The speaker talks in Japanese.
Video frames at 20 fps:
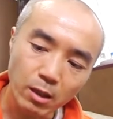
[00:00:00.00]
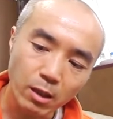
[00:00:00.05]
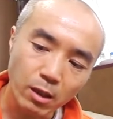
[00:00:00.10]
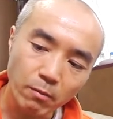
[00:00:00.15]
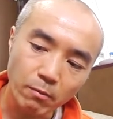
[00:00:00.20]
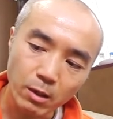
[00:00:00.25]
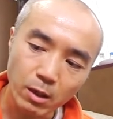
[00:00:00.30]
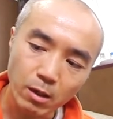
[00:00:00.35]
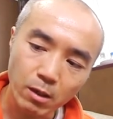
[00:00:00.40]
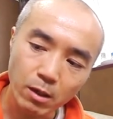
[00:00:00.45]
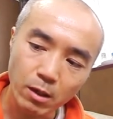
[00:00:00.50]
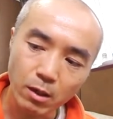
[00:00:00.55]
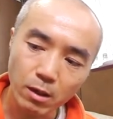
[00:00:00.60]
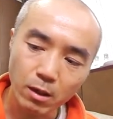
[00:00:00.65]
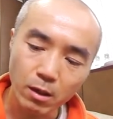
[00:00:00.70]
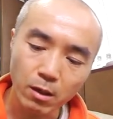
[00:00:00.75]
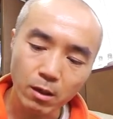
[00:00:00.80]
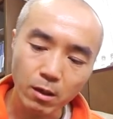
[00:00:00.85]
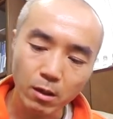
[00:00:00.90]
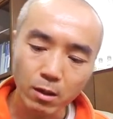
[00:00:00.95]
生揚げ、
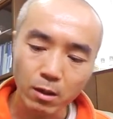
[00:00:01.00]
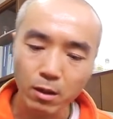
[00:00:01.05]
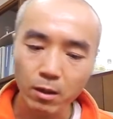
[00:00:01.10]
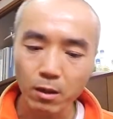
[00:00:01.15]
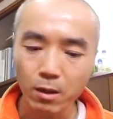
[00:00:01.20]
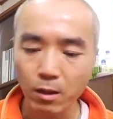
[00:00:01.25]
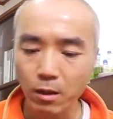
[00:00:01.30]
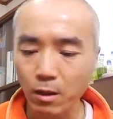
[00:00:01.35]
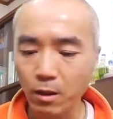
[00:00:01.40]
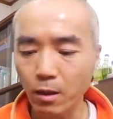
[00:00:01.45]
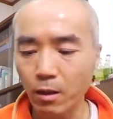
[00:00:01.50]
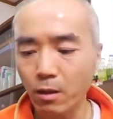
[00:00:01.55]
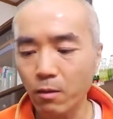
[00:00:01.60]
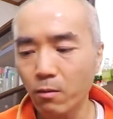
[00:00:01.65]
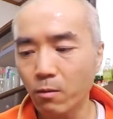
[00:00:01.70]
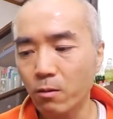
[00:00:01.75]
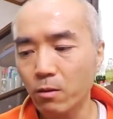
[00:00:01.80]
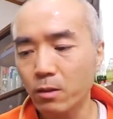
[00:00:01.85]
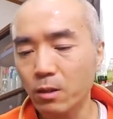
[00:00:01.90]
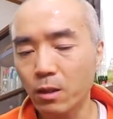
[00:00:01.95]
揚げ関係
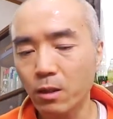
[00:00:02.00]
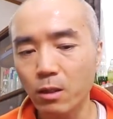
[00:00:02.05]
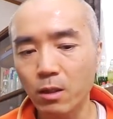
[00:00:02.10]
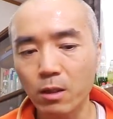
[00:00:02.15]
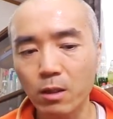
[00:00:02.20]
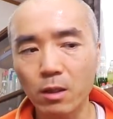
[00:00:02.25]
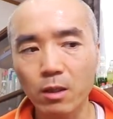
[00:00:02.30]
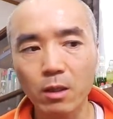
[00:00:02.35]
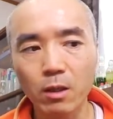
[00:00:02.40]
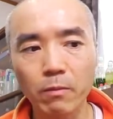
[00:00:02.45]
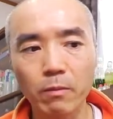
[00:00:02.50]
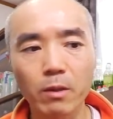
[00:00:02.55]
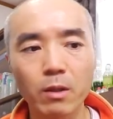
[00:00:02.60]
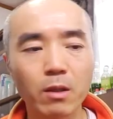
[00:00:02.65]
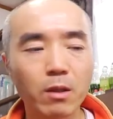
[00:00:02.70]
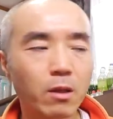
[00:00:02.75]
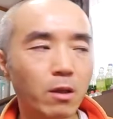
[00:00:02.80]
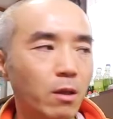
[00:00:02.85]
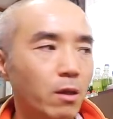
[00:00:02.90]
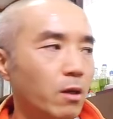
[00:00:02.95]
を先に食べ
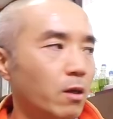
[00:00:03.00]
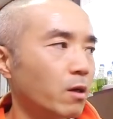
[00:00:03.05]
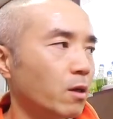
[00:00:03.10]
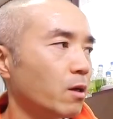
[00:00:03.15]
て。